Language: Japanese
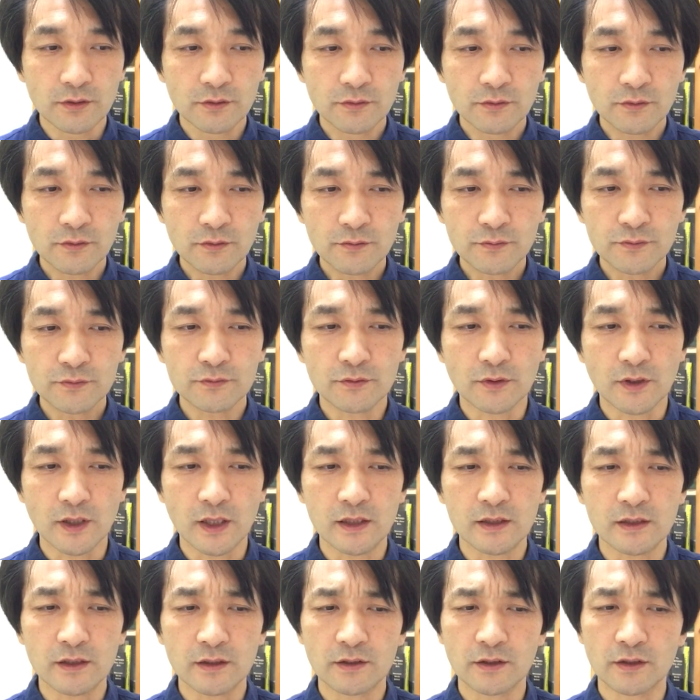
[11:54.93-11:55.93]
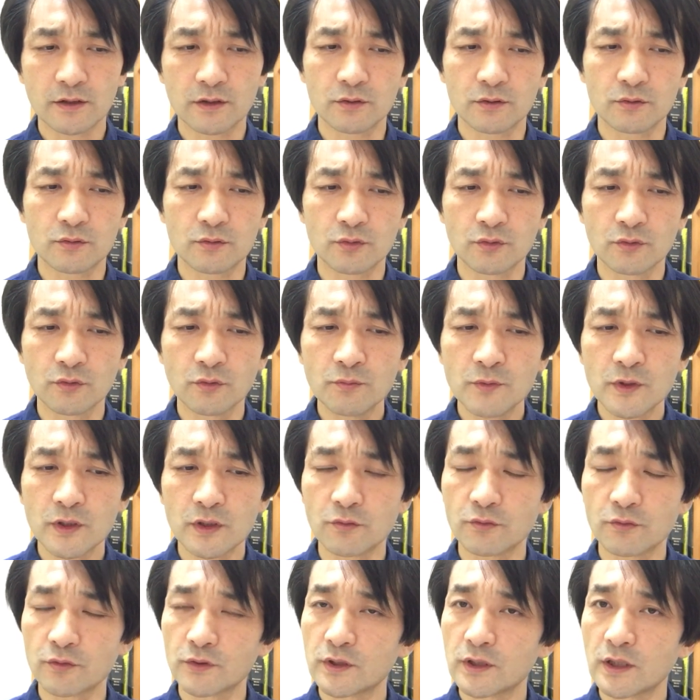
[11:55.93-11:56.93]
夫婦の間だけで留め
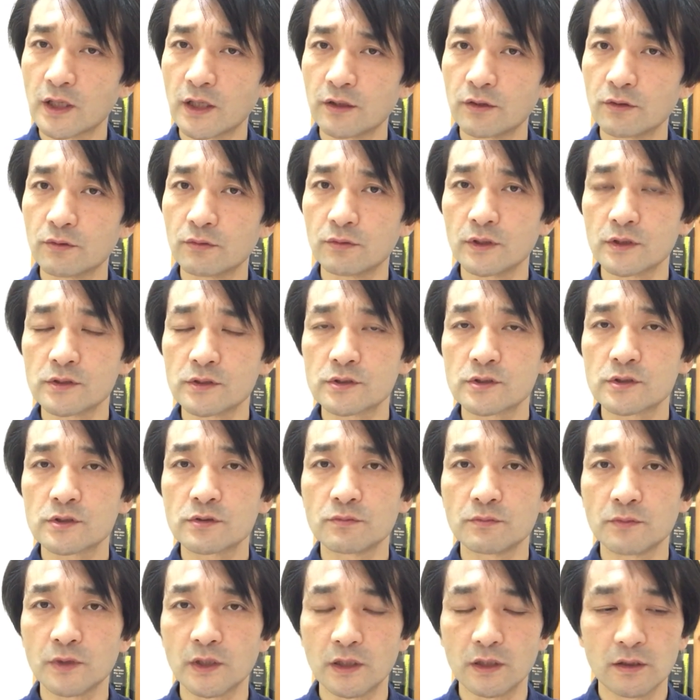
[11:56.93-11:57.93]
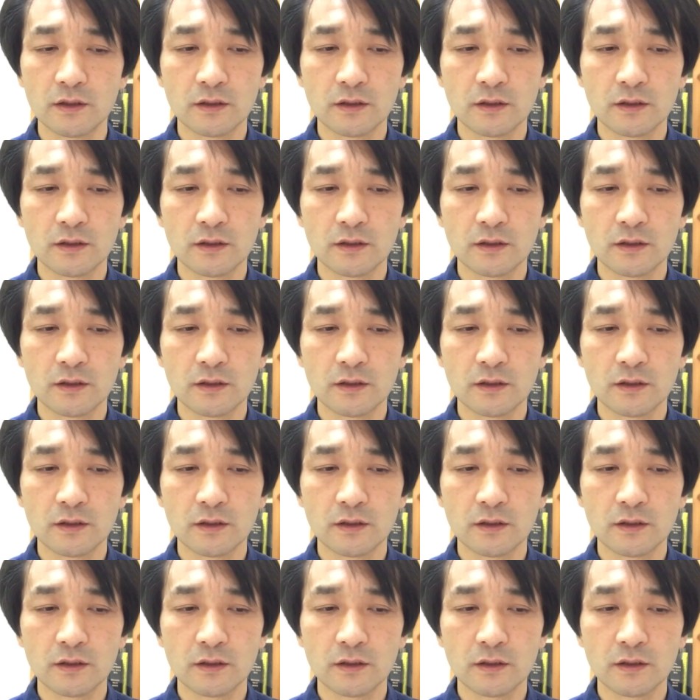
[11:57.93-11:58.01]
ておきたいような罪、